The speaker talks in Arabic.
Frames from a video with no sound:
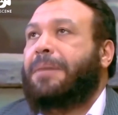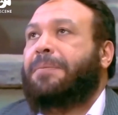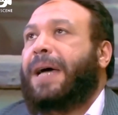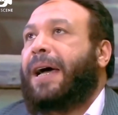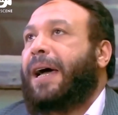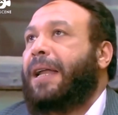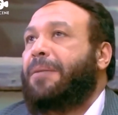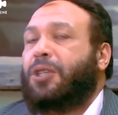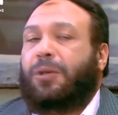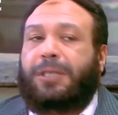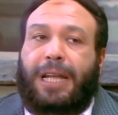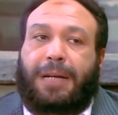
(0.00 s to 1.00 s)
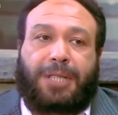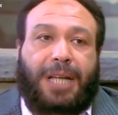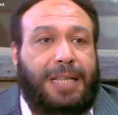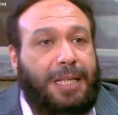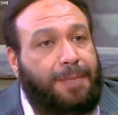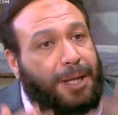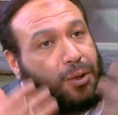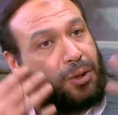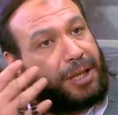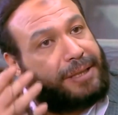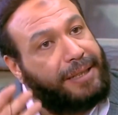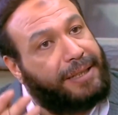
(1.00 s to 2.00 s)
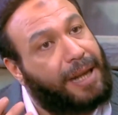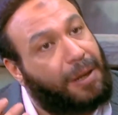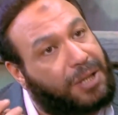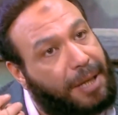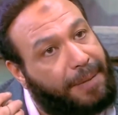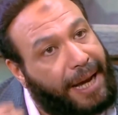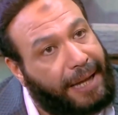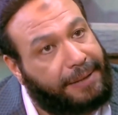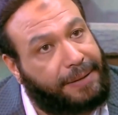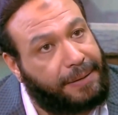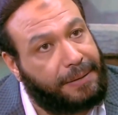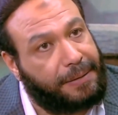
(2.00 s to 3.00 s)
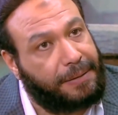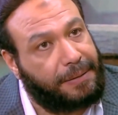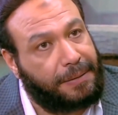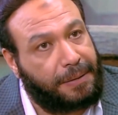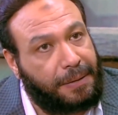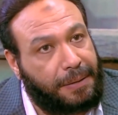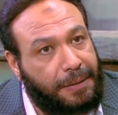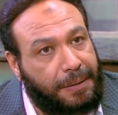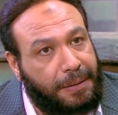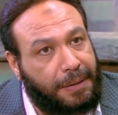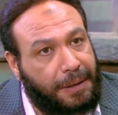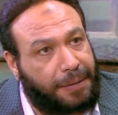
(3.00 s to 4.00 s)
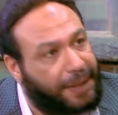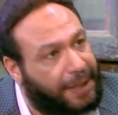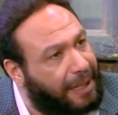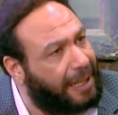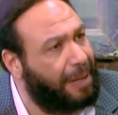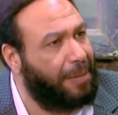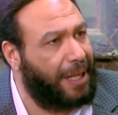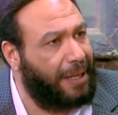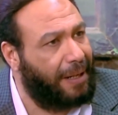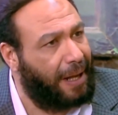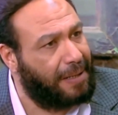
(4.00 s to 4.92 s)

وبعدين بقى انا مش قلت لك مش عايز اسمع صوتك تاني لو سمحت اتفضلي كملي ايه